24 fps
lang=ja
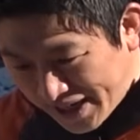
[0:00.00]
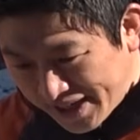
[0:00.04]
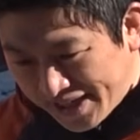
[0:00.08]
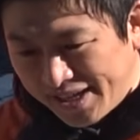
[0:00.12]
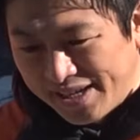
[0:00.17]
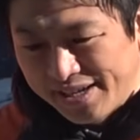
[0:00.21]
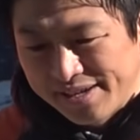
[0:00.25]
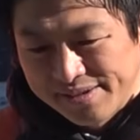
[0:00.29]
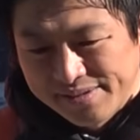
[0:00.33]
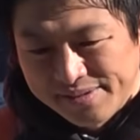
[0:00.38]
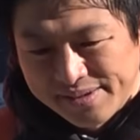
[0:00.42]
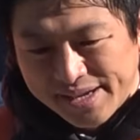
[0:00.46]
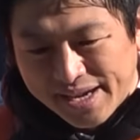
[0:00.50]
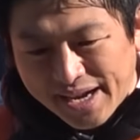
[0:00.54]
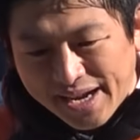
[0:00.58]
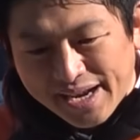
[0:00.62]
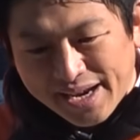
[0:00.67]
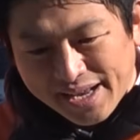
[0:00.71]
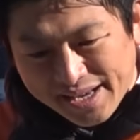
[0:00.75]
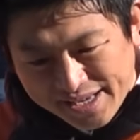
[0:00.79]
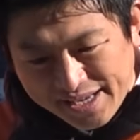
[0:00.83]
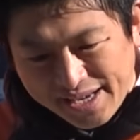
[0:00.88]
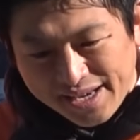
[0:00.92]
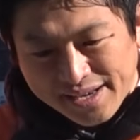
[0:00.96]
歴、経
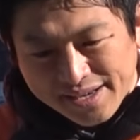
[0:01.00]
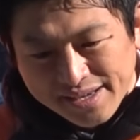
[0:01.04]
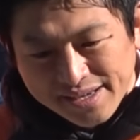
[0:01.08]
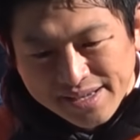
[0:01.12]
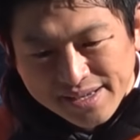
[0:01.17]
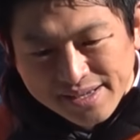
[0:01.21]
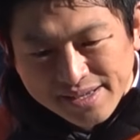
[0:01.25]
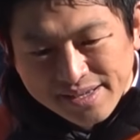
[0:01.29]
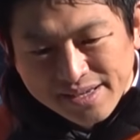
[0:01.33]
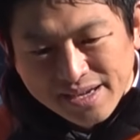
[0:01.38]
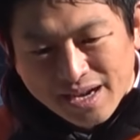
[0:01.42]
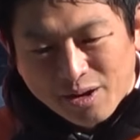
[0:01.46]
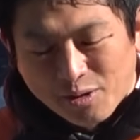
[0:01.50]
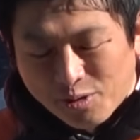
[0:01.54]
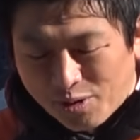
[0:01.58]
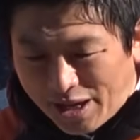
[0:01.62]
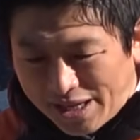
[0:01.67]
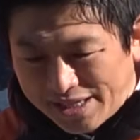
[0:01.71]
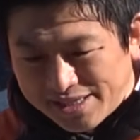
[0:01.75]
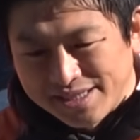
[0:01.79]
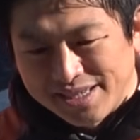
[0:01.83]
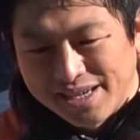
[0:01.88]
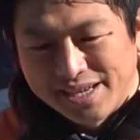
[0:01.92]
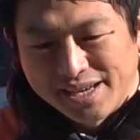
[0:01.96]
歴、過去の
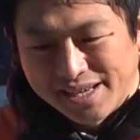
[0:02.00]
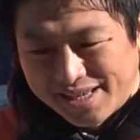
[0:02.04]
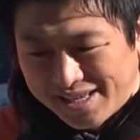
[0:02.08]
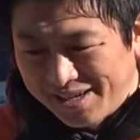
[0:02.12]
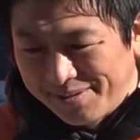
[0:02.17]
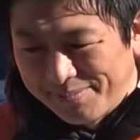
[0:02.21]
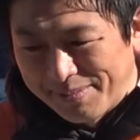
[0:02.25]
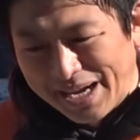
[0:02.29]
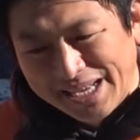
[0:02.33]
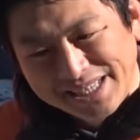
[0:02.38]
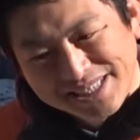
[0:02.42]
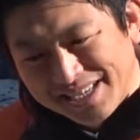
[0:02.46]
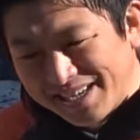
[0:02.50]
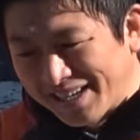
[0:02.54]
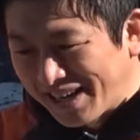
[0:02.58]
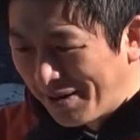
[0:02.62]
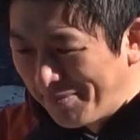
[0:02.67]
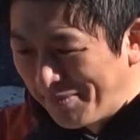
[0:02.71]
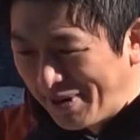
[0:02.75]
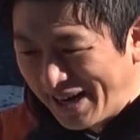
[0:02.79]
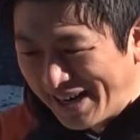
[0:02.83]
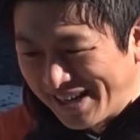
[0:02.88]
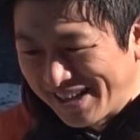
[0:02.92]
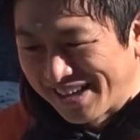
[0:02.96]
犯罪歴、まあ、犯罪歴は
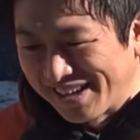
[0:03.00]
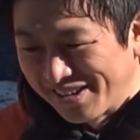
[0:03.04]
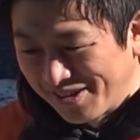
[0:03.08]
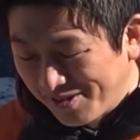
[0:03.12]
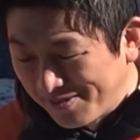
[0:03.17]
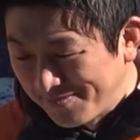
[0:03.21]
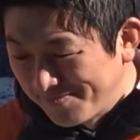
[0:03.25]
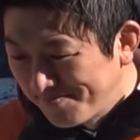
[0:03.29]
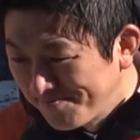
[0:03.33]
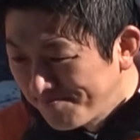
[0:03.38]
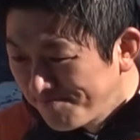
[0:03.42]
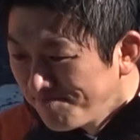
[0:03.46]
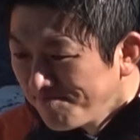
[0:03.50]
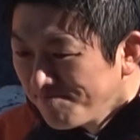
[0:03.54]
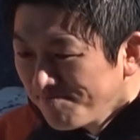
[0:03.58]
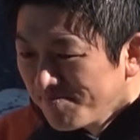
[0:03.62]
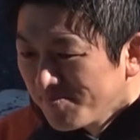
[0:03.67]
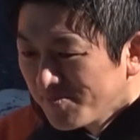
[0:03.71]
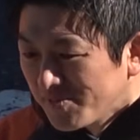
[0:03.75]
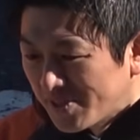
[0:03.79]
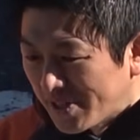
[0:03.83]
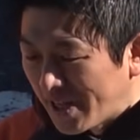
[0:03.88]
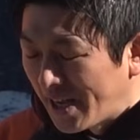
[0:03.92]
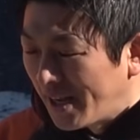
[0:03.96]
あんまりあれだけど、
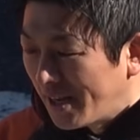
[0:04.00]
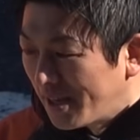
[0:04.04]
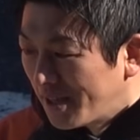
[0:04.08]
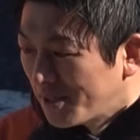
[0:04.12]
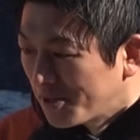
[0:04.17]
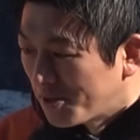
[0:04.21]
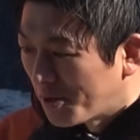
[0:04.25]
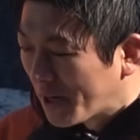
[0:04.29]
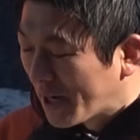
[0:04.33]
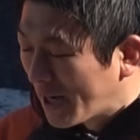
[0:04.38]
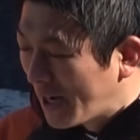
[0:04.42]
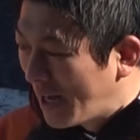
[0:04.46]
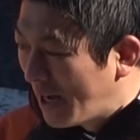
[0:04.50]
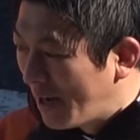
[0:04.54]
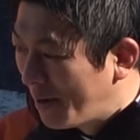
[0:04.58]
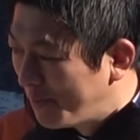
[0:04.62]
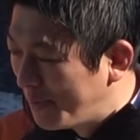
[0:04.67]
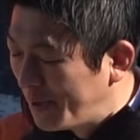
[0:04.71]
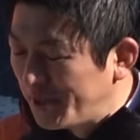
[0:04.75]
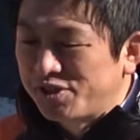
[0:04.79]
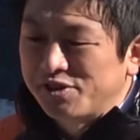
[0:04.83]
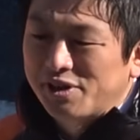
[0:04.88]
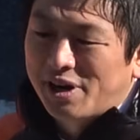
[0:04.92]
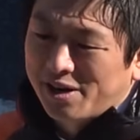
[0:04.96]
ね。それから
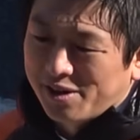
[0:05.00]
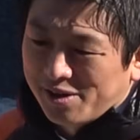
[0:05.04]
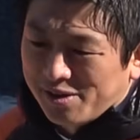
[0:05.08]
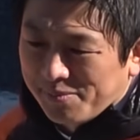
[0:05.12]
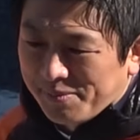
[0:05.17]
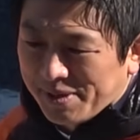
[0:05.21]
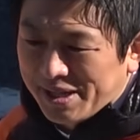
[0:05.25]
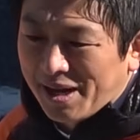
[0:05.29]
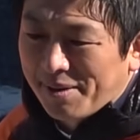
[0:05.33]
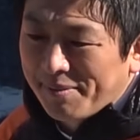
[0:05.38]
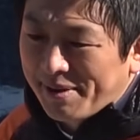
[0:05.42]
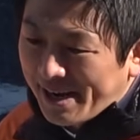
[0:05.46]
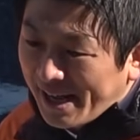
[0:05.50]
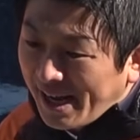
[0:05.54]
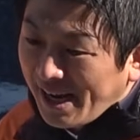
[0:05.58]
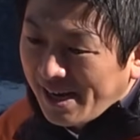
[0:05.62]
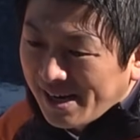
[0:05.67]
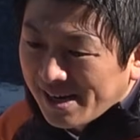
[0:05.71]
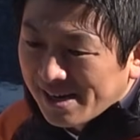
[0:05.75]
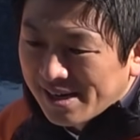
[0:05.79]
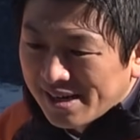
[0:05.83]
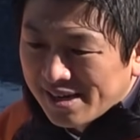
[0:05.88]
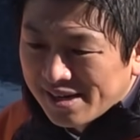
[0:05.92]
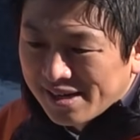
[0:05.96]
ビジュアル、見た目ね。
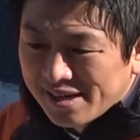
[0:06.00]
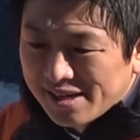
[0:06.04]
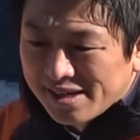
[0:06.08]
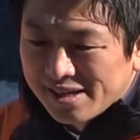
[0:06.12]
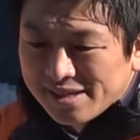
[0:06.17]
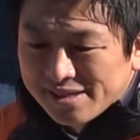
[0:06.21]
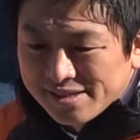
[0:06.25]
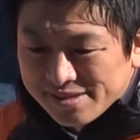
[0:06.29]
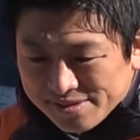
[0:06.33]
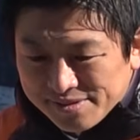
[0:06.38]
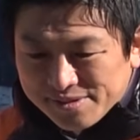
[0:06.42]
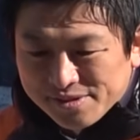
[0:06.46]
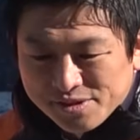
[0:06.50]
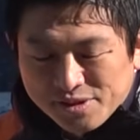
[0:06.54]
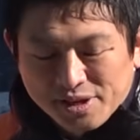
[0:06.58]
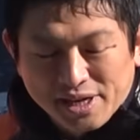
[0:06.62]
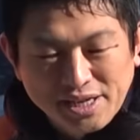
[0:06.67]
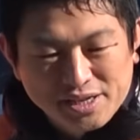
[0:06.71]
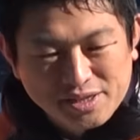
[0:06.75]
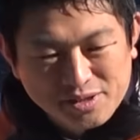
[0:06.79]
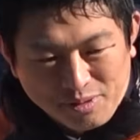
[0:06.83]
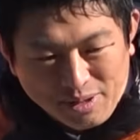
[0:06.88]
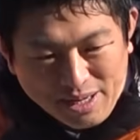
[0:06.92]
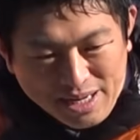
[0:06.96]
うん、それ
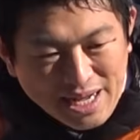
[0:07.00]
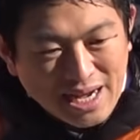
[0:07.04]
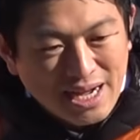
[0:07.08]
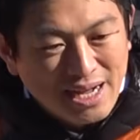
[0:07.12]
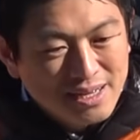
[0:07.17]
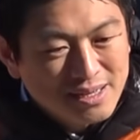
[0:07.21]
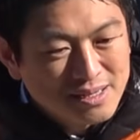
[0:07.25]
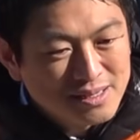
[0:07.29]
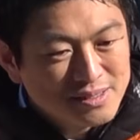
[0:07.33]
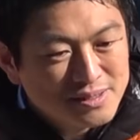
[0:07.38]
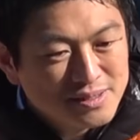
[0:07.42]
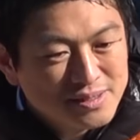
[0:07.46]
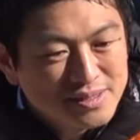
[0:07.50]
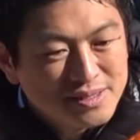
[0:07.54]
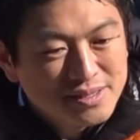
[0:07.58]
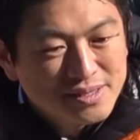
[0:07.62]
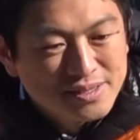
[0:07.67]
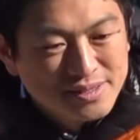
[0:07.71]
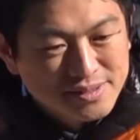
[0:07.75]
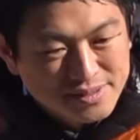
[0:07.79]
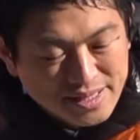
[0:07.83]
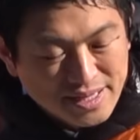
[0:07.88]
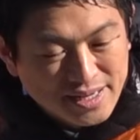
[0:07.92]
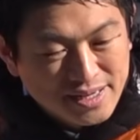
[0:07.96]
人柄、
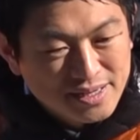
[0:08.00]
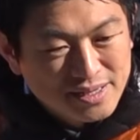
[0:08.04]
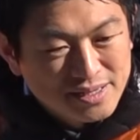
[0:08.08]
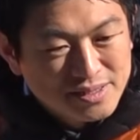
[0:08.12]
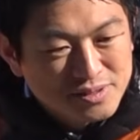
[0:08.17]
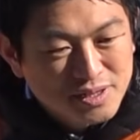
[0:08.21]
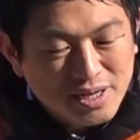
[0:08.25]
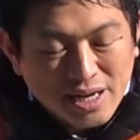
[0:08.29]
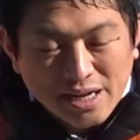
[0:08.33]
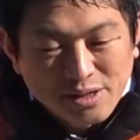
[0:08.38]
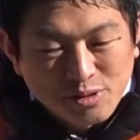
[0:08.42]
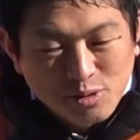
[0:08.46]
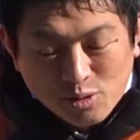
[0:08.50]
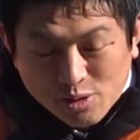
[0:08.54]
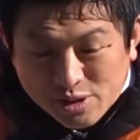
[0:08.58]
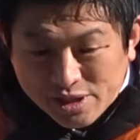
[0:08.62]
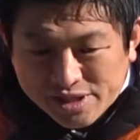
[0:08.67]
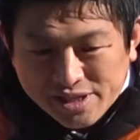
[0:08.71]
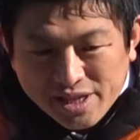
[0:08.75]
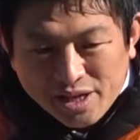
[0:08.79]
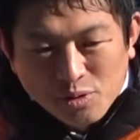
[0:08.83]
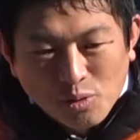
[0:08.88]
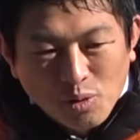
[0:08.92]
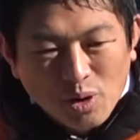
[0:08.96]
うん、それからあと一
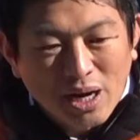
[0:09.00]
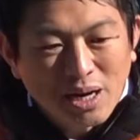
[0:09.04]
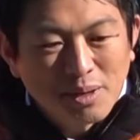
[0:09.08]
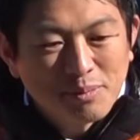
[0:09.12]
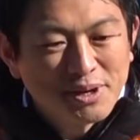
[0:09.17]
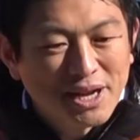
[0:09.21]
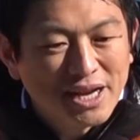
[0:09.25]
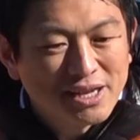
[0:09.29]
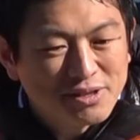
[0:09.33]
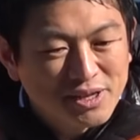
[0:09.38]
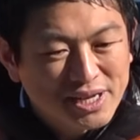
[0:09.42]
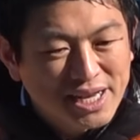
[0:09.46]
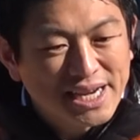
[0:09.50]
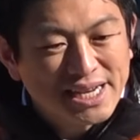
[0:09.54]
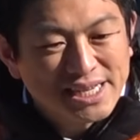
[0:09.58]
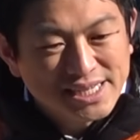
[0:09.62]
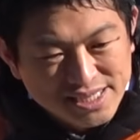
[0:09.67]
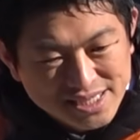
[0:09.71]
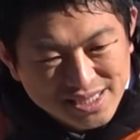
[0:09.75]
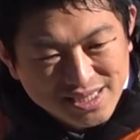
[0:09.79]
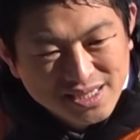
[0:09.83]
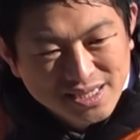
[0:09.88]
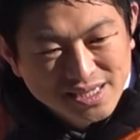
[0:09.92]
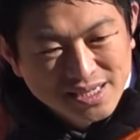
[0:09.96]
定のお金もないといけない
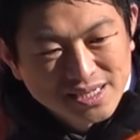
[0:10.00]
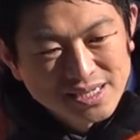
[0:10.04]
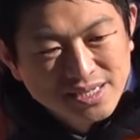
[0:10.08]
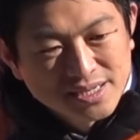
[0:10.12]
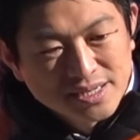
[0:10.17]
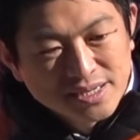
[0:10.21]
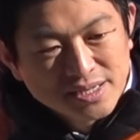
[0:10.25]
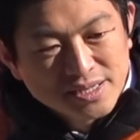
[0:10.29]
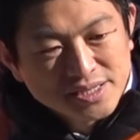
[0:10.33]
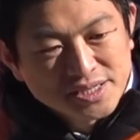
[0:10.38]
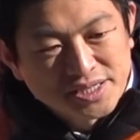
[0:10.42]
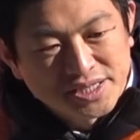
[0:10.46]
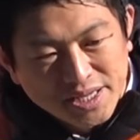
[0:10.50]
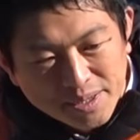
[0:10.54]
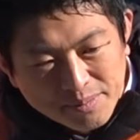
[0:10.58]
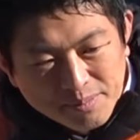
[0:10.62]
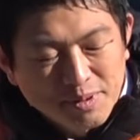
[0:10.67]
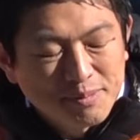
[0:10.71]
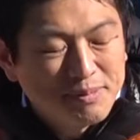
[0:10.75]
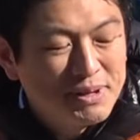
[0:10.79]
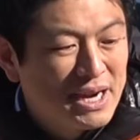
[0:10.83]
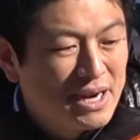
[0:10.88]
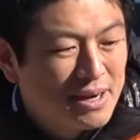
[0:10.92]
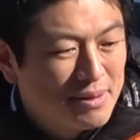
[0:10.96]
し、全
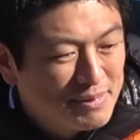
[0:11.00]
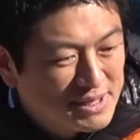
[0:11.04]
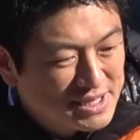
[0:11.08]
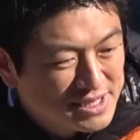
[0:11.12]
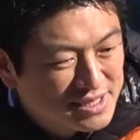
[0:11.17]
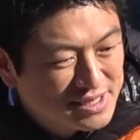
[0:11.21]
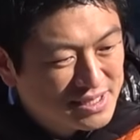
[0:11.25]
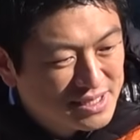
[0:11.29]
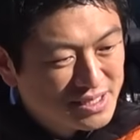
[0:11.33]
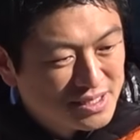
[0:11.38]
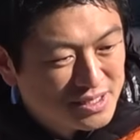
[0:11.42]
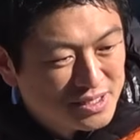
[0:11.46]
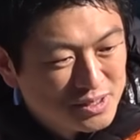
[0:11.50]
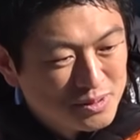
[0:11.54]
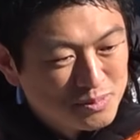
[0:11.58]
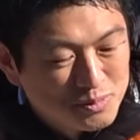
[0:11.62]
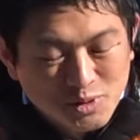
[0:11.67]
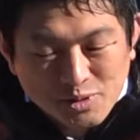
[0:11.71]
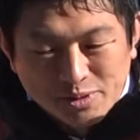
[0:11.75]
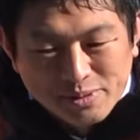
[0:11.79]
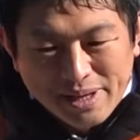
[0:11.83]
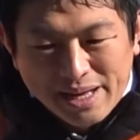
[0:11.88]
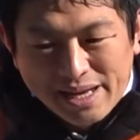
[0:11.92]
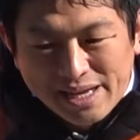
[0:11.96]
部見られます。
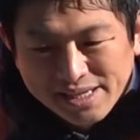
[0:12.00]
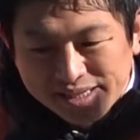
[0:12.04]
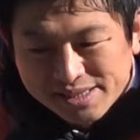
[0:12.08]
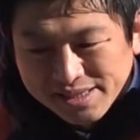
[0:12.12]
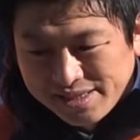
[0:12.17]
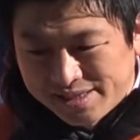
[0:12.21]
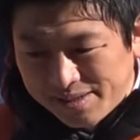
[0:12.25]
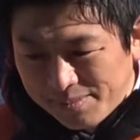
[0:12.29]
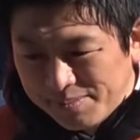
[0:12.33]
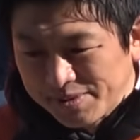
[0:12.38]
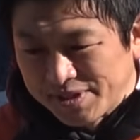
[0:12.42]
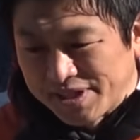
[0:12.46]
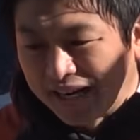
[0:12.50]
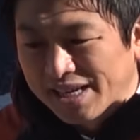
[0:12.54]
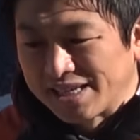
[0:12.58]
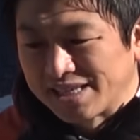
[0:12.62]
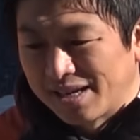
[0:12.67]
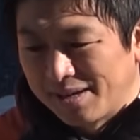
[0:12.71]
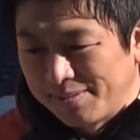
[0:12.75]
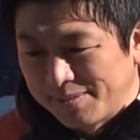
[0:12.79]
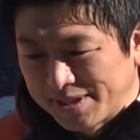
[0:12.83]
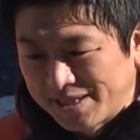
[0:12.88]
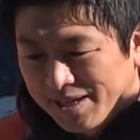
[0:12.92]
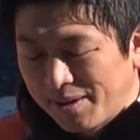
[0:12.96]
もうね、全部さら
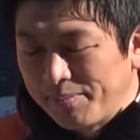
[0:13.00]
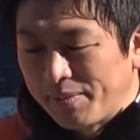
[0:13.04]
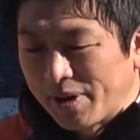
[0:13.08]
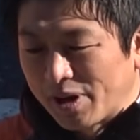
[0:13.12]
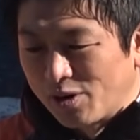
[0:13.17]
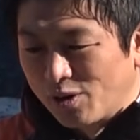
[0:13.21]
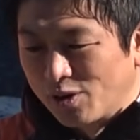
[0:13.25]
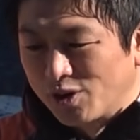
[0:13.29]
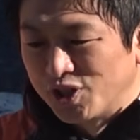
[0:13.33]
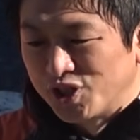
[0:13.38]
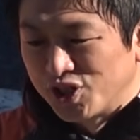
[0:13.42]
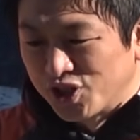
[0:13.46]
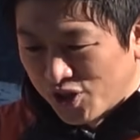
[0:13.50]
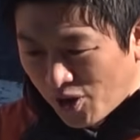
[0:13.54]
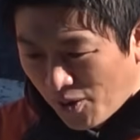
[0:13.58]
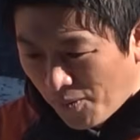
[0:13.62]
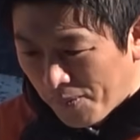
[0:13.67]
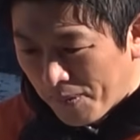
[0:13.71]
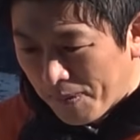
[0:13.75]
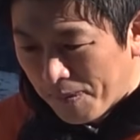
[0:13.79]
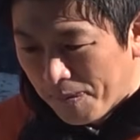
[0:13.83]
されます。さんびゃくろくじゅうど。